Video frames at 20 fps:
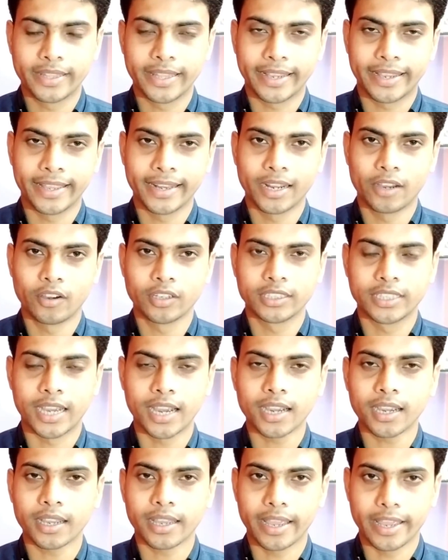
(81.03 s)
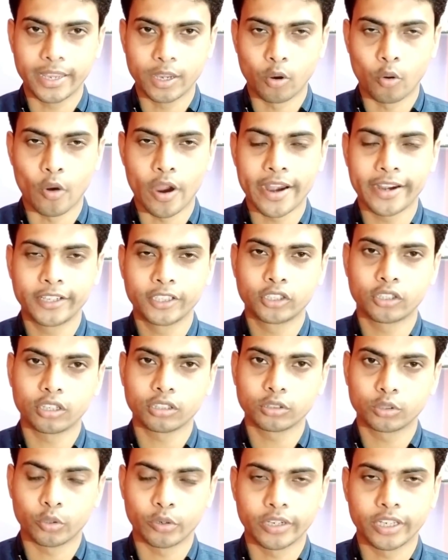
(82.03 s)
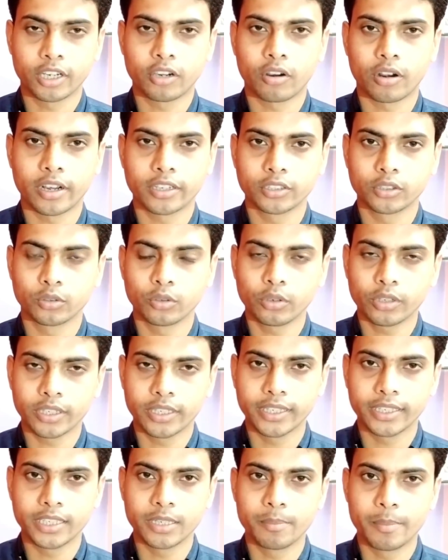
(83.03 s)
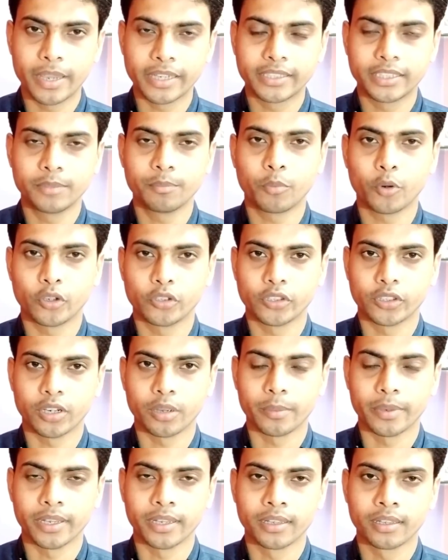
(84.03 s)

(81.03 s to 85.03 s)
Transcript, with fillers: দেখে নেওয়া যাক এই হোয়াইট চক তৈরি করার জন্য কি কি মেশিন প্রয়োজন হবে